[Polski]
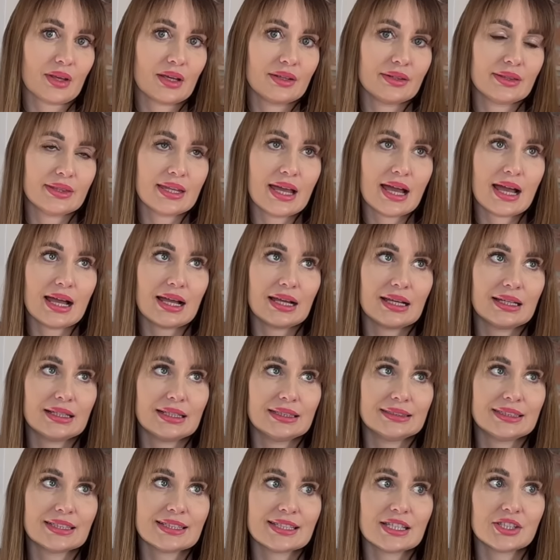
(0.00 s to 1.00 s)
Na,
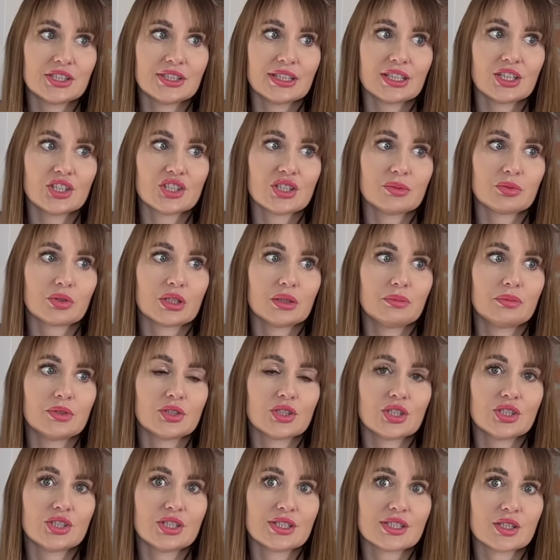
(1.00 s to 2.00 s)
na zasadzie takiej, że na przykład
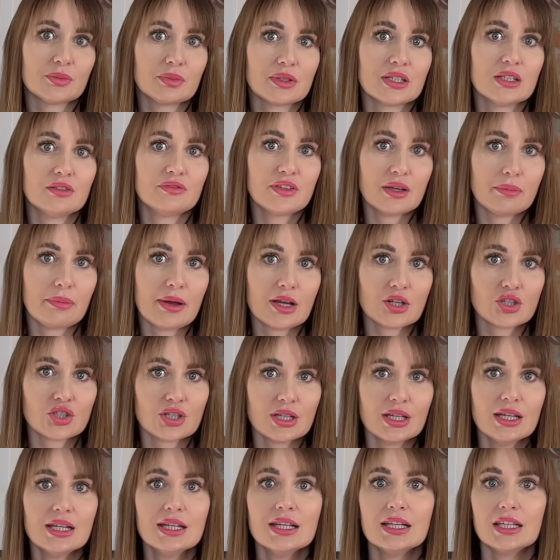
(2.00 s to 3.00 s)
bierzecie sobie lwie paszczę
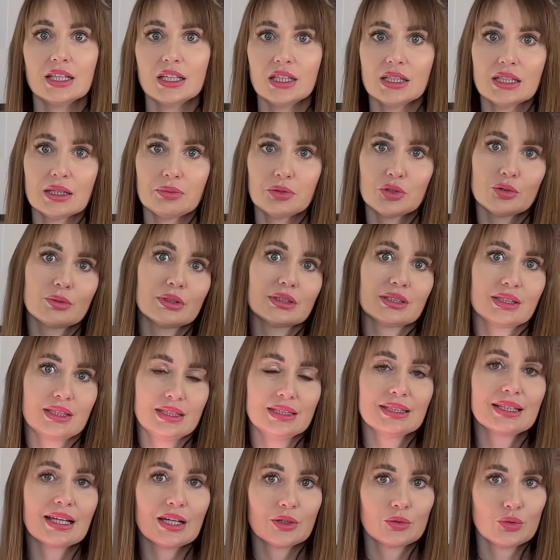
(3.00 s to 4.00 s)
i na przykład
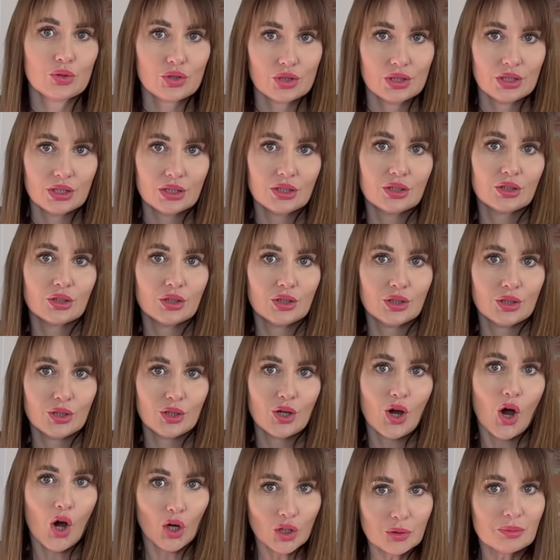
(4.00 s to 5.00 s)
kilka różnych e,
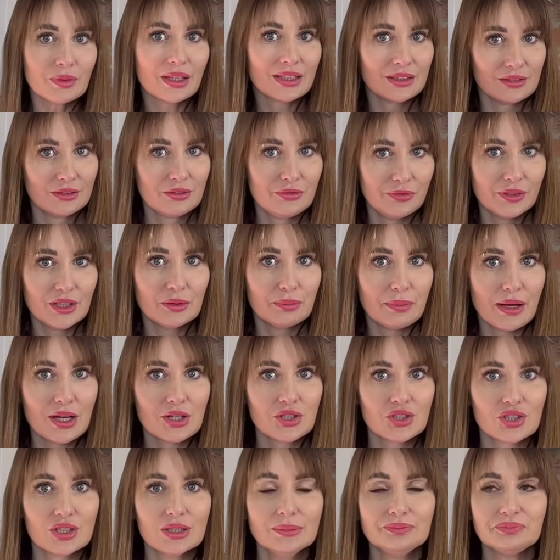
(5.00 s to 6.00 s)
odmian lwich
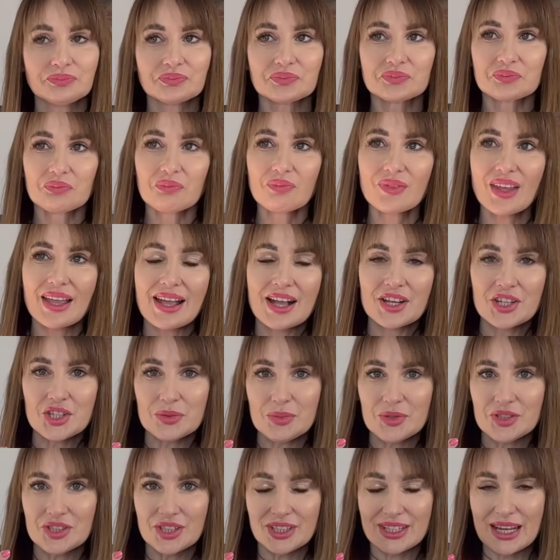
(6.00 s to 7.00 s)
paszczy, a
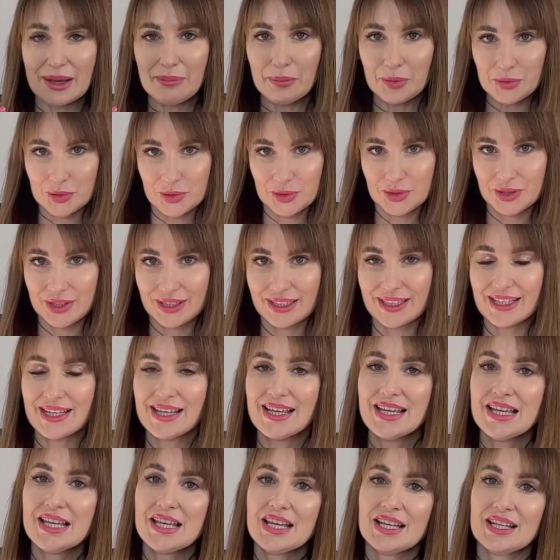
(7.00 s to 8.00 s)
żebyście na początek
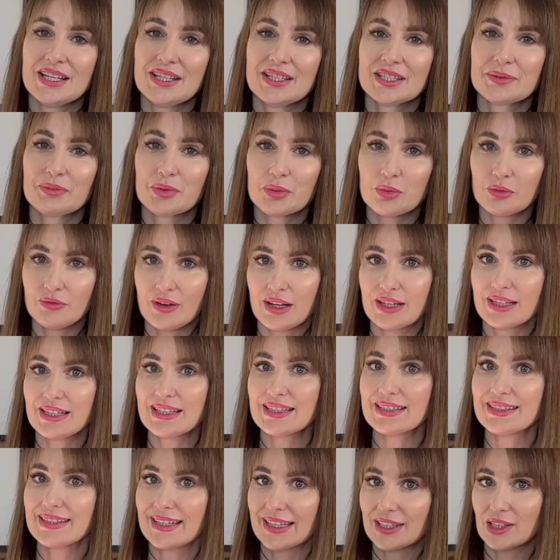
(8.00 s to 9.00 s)
e, spróbowali
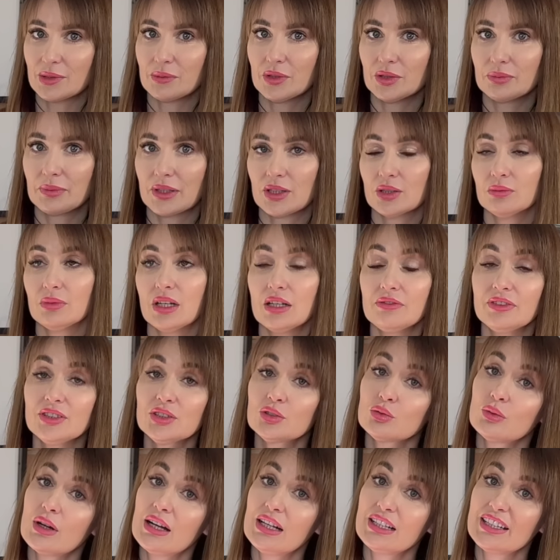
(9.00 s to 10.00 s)
z jedną odmianą,
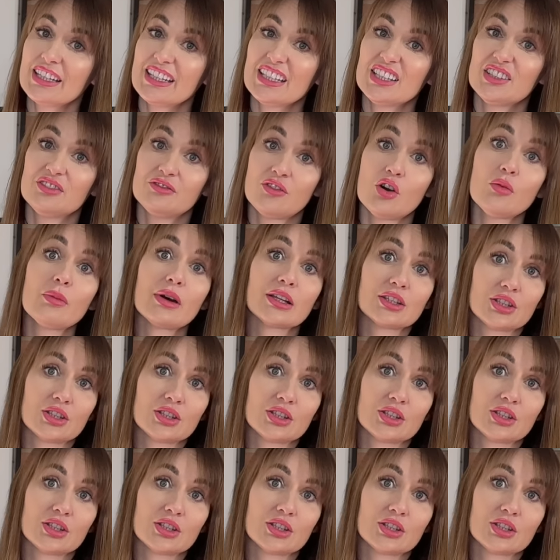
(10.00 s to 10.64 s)
ewentualnie dwoma,